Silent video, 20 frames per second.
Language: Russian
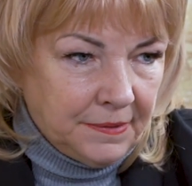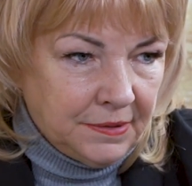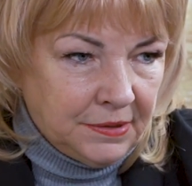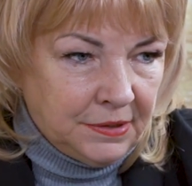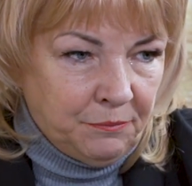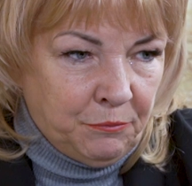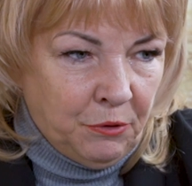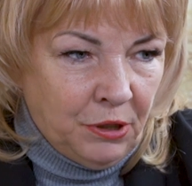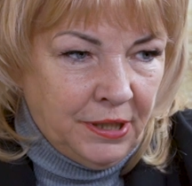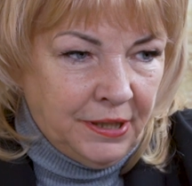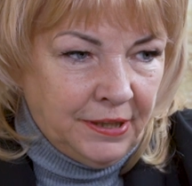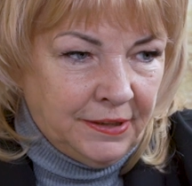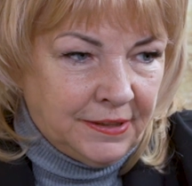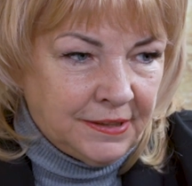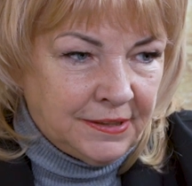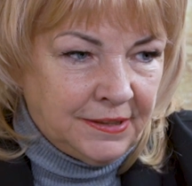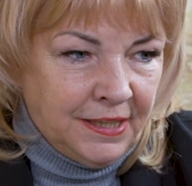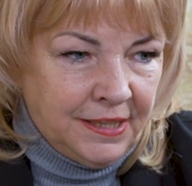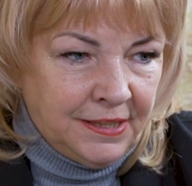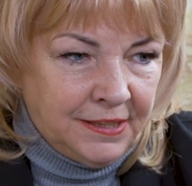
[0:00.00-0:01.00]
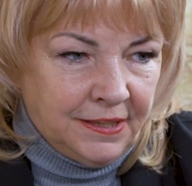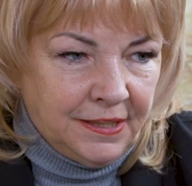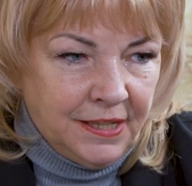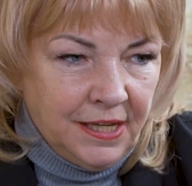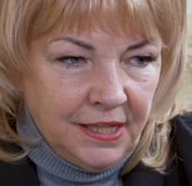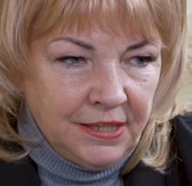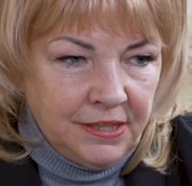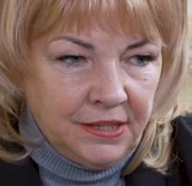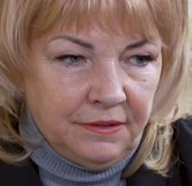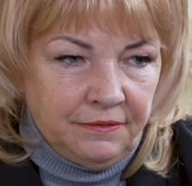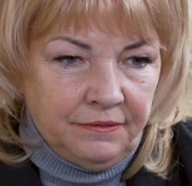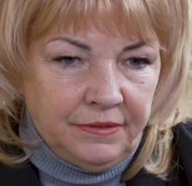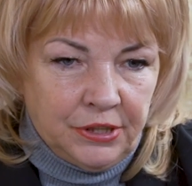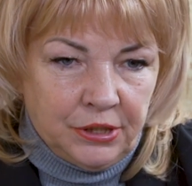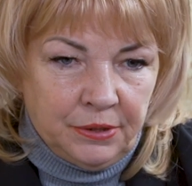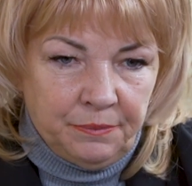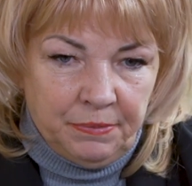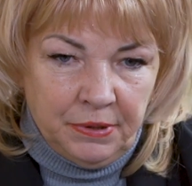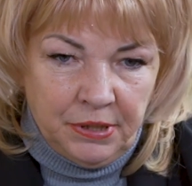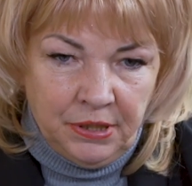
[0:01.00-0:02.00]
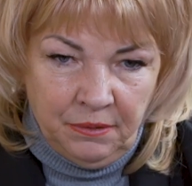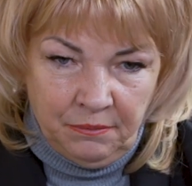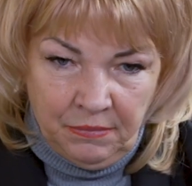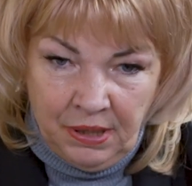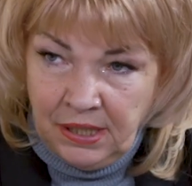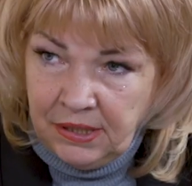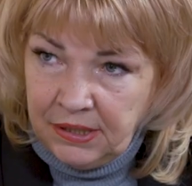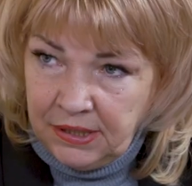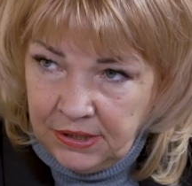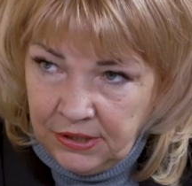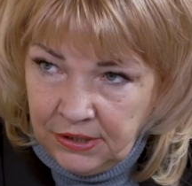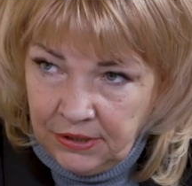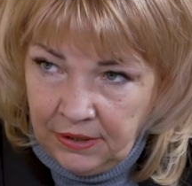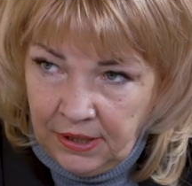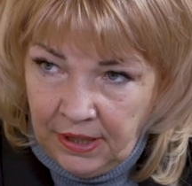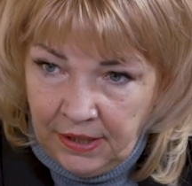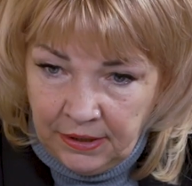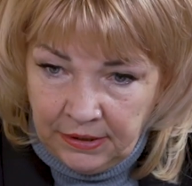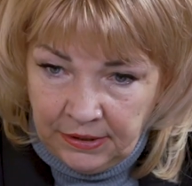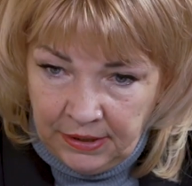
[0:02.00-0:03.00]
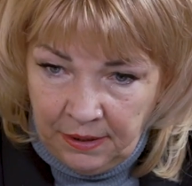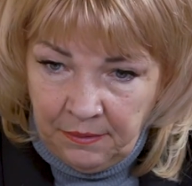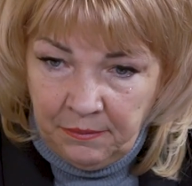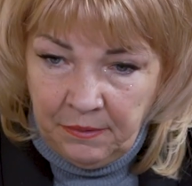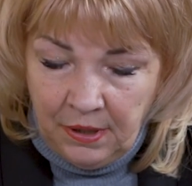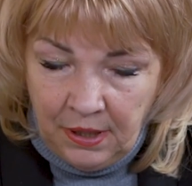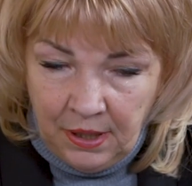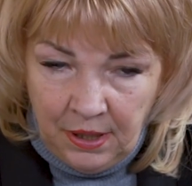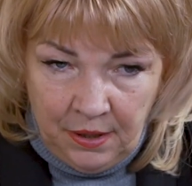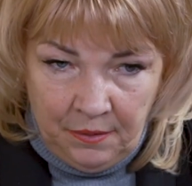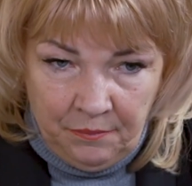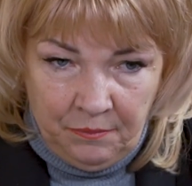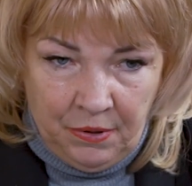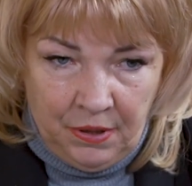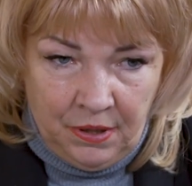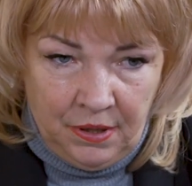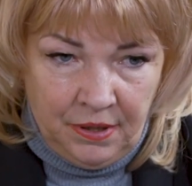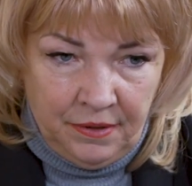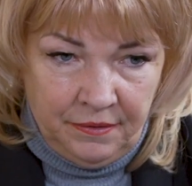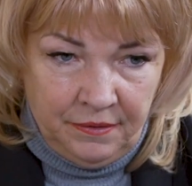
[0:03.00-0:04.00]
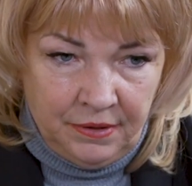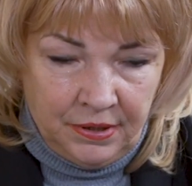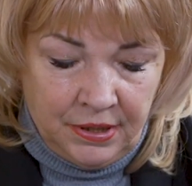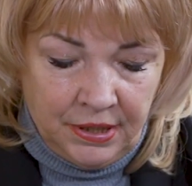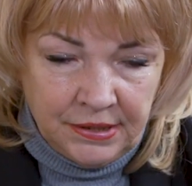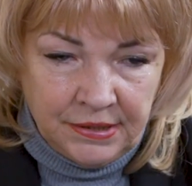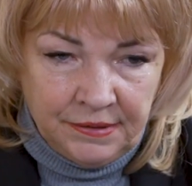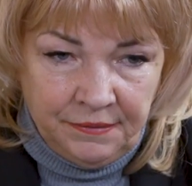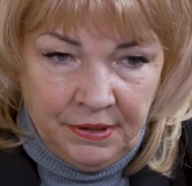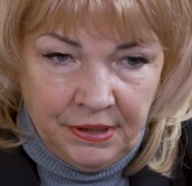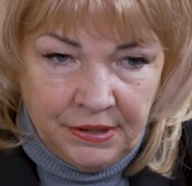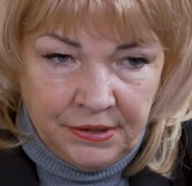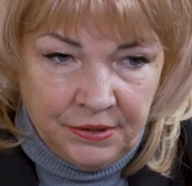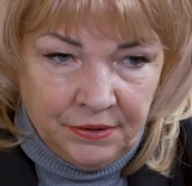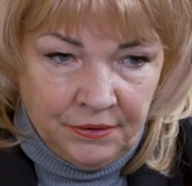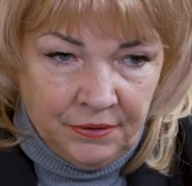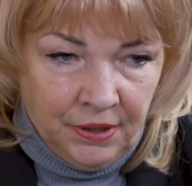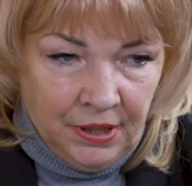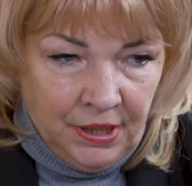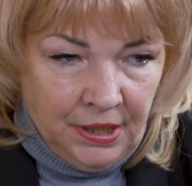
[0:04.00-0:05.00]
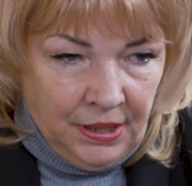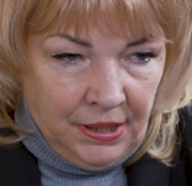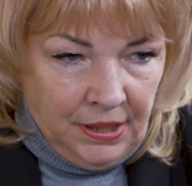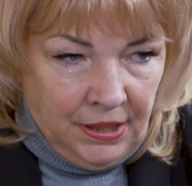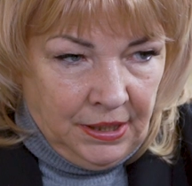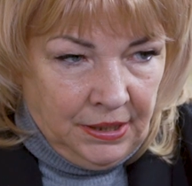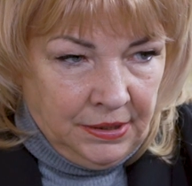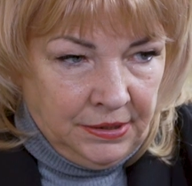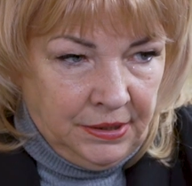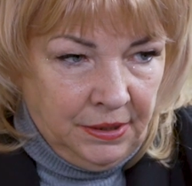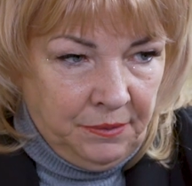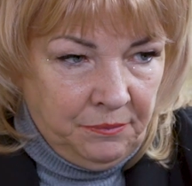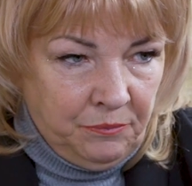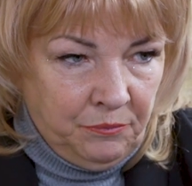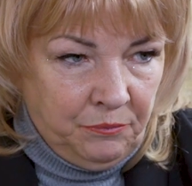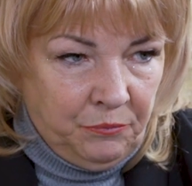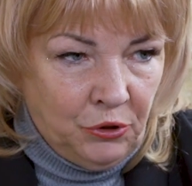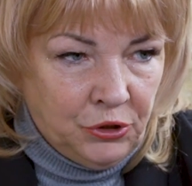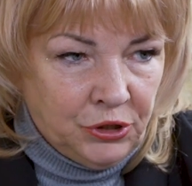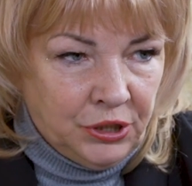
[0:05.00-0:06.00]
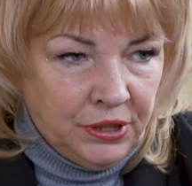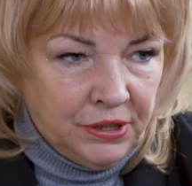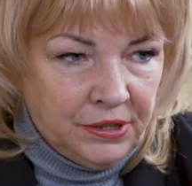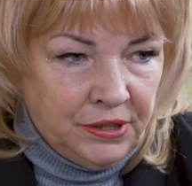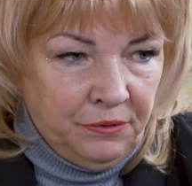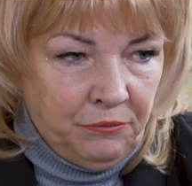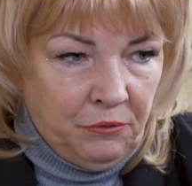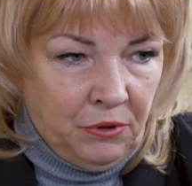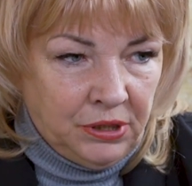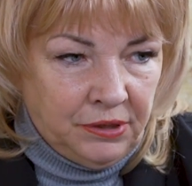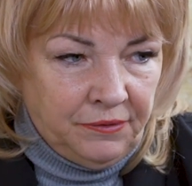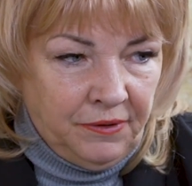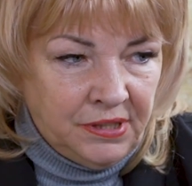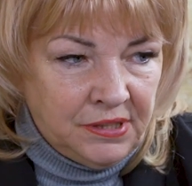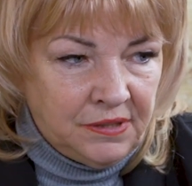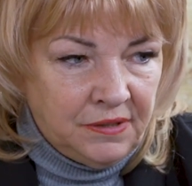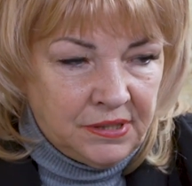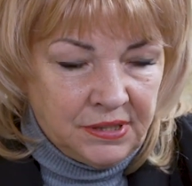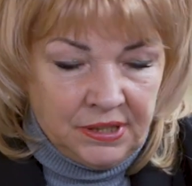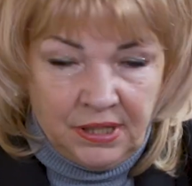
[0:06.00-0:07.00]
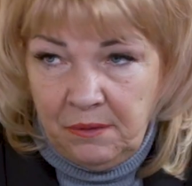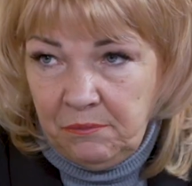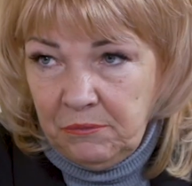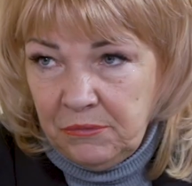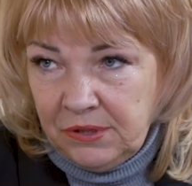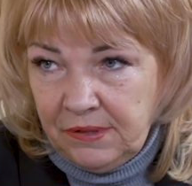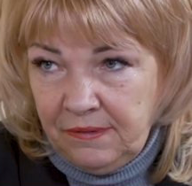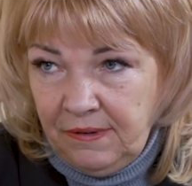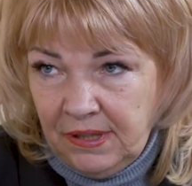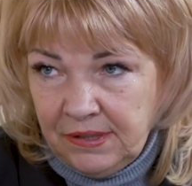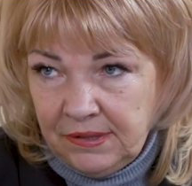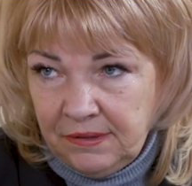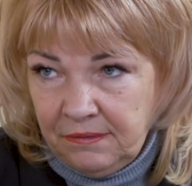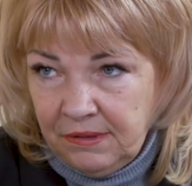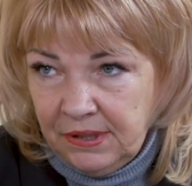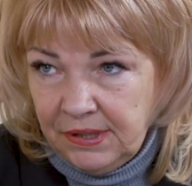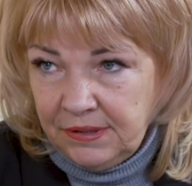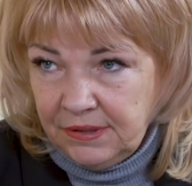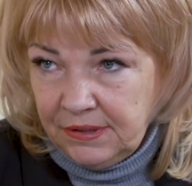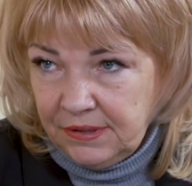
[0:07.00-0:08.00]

тем более это, знаете, чем выше поднимается человек угу. да, по развитию, тем больше с него ответственность, с кем он связывается.